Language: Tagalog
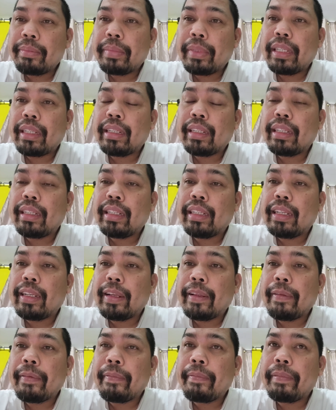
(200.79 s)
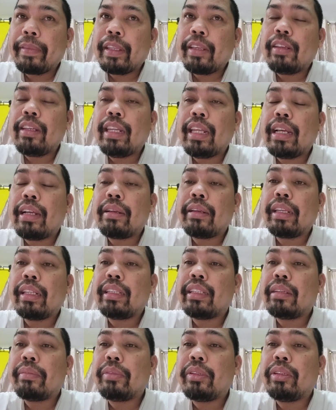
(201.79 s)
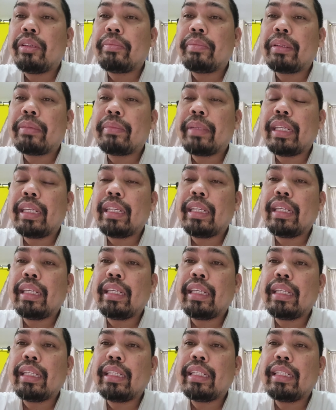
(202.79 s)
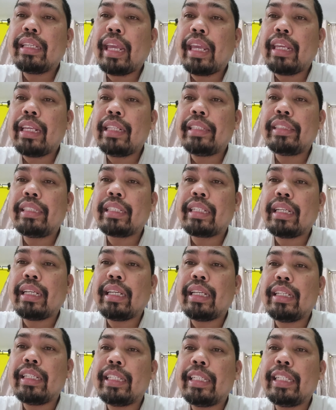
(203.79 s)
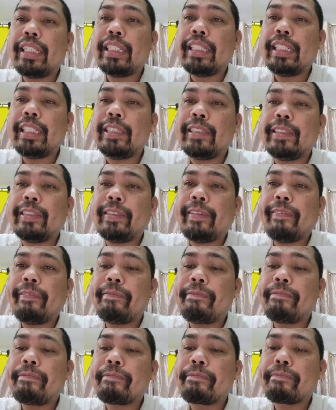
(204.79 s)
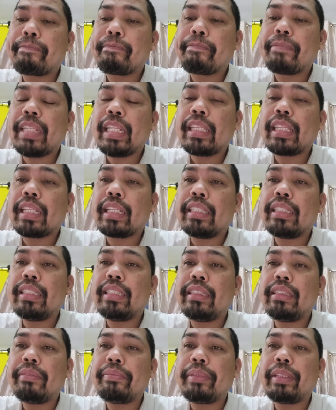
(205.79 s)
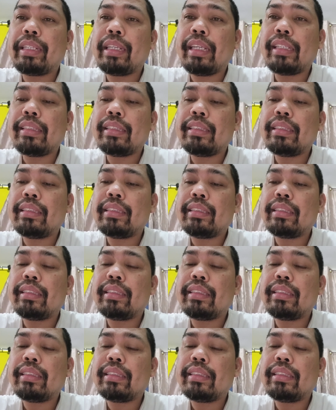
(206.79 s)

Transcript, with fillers: pag yun lang interviewin pag may IELTS saka ano certificate